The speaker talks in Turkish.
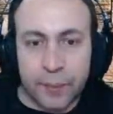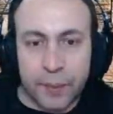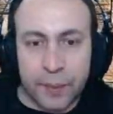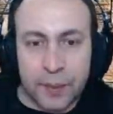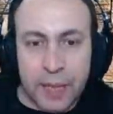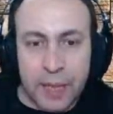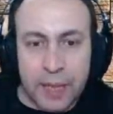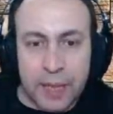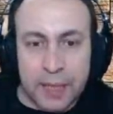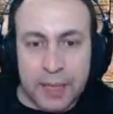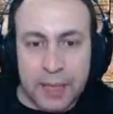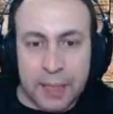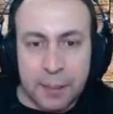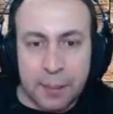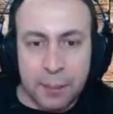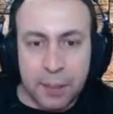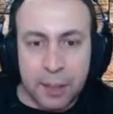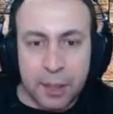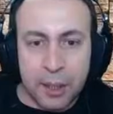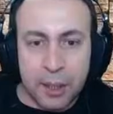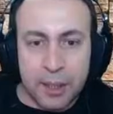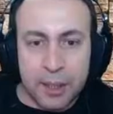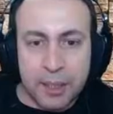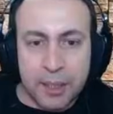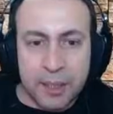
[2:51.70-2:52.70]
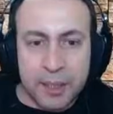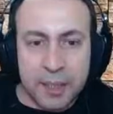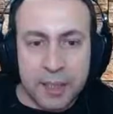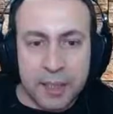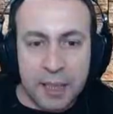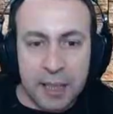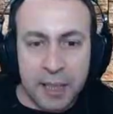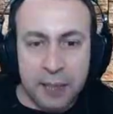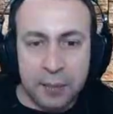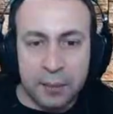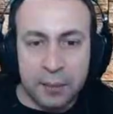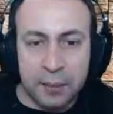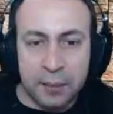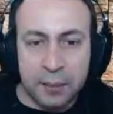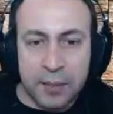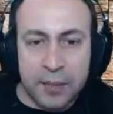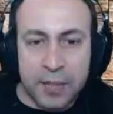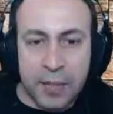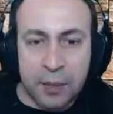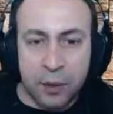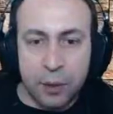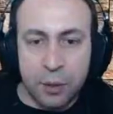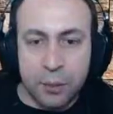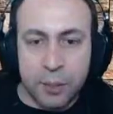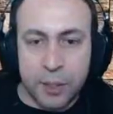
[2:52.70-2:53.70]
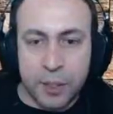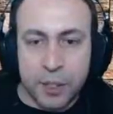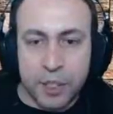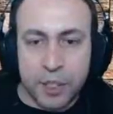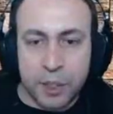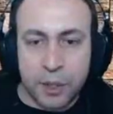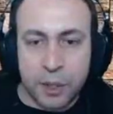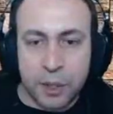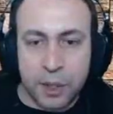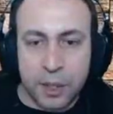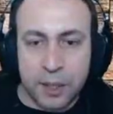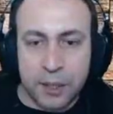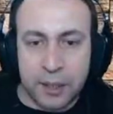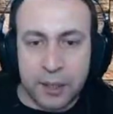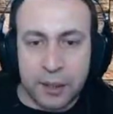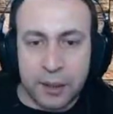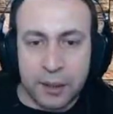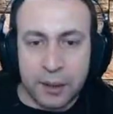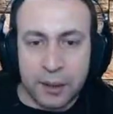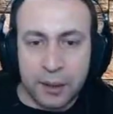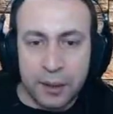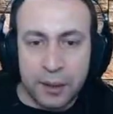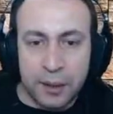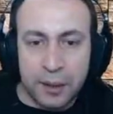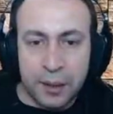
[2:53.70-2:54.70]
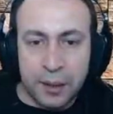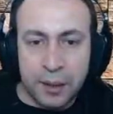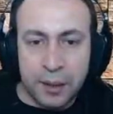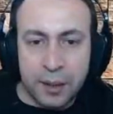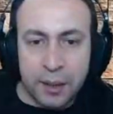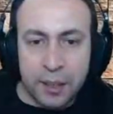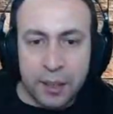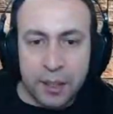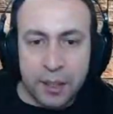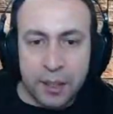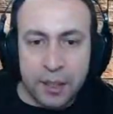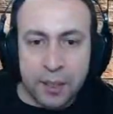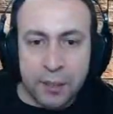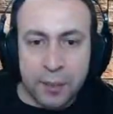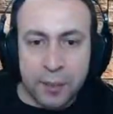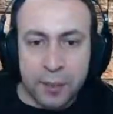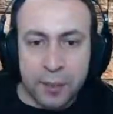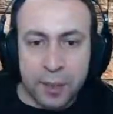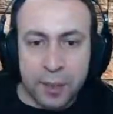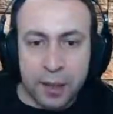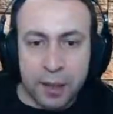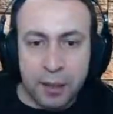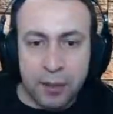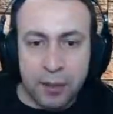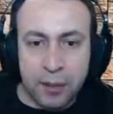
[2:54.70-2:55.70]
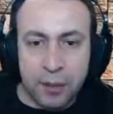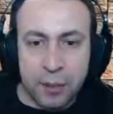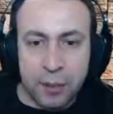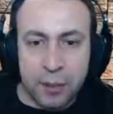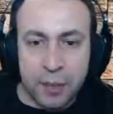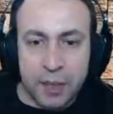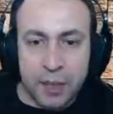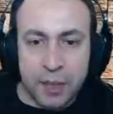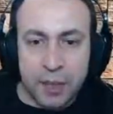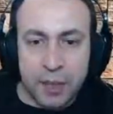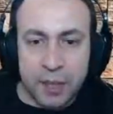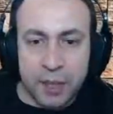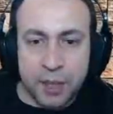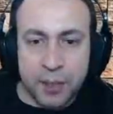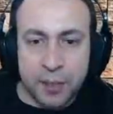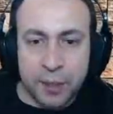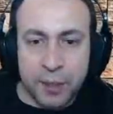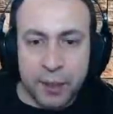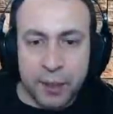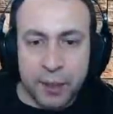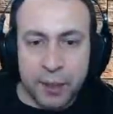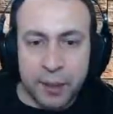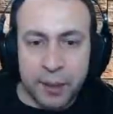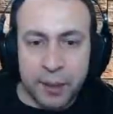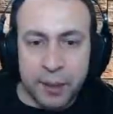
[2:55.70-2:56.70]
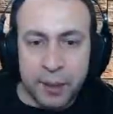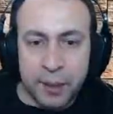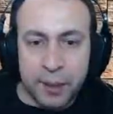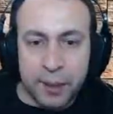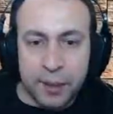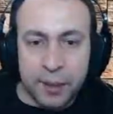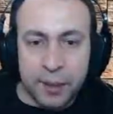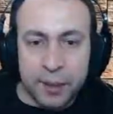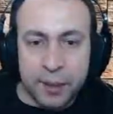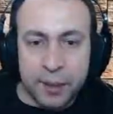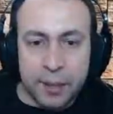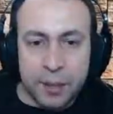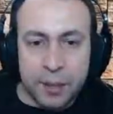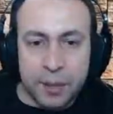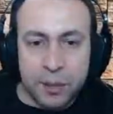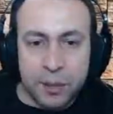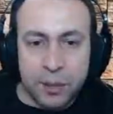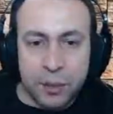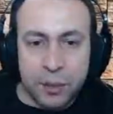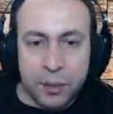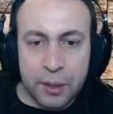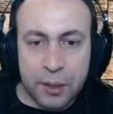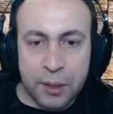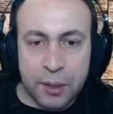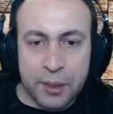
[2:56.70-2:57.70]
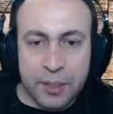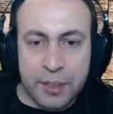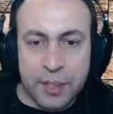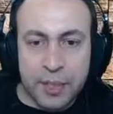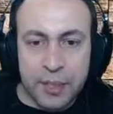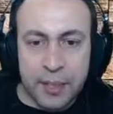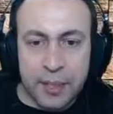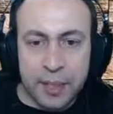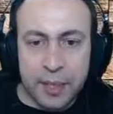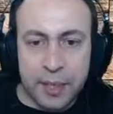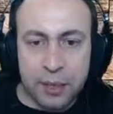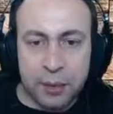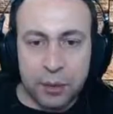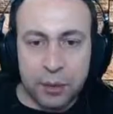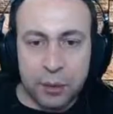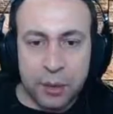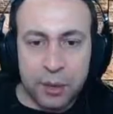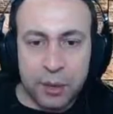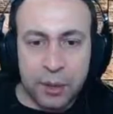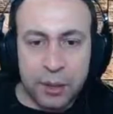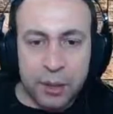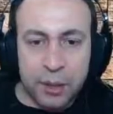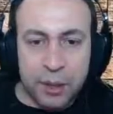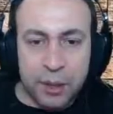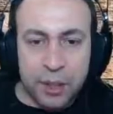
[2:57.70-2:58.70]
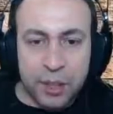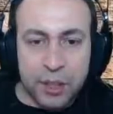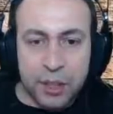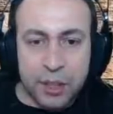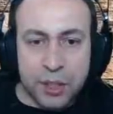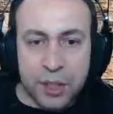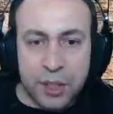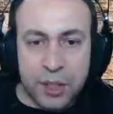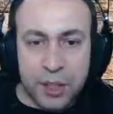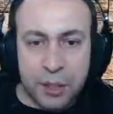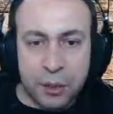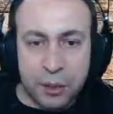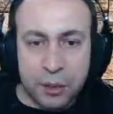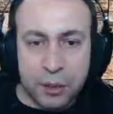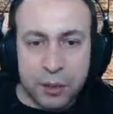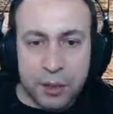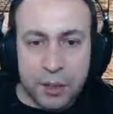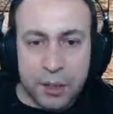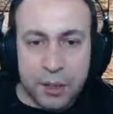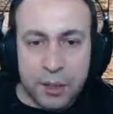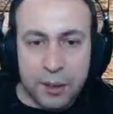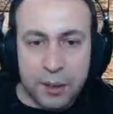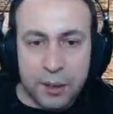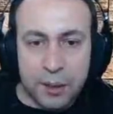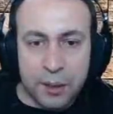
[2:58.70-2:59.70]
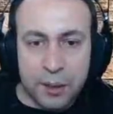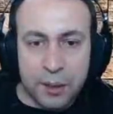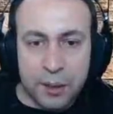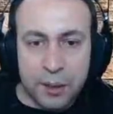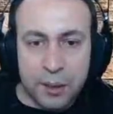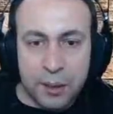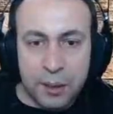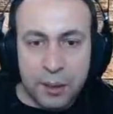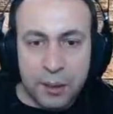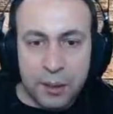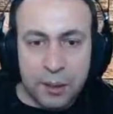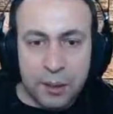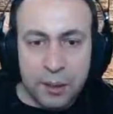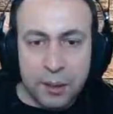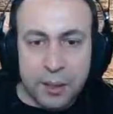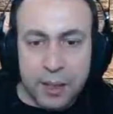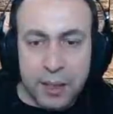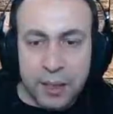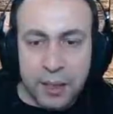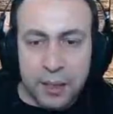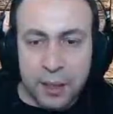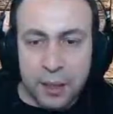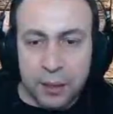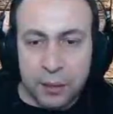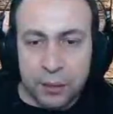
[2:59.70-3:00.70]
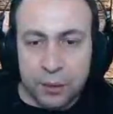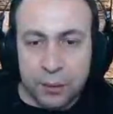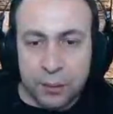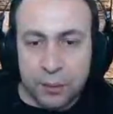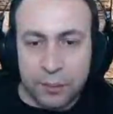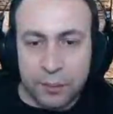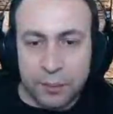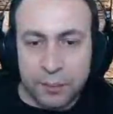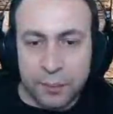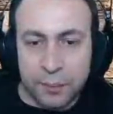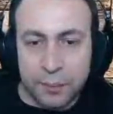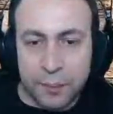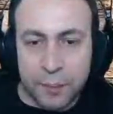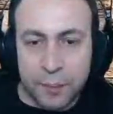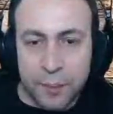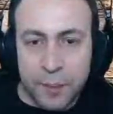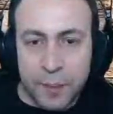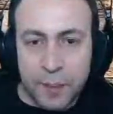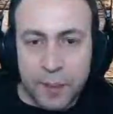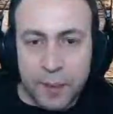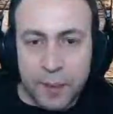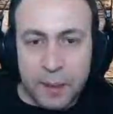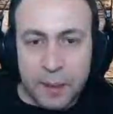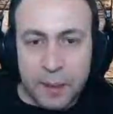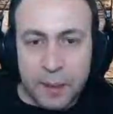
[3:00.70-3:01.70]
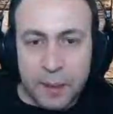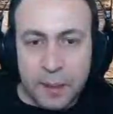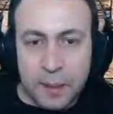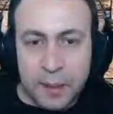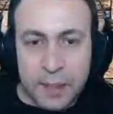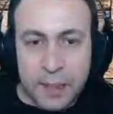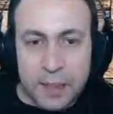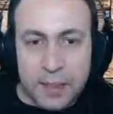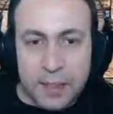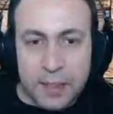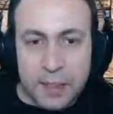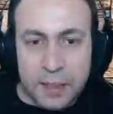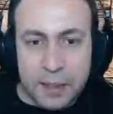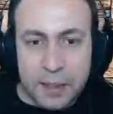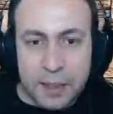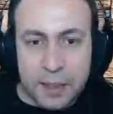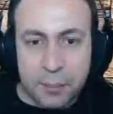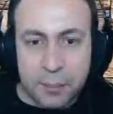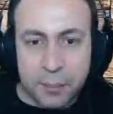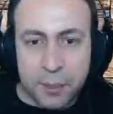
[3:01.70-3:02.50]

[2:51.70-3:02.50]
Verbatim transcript: Gel sen buraya. Sesini aldım. Sen öl bir çık aradan. Karışma. Kavgamıza karışma. Sen çık oradan. Sen nereye gidiyorsun? Şş, nereye gidiyorsun sen? Sen nereye gidiyorsun? Gel sen. Sen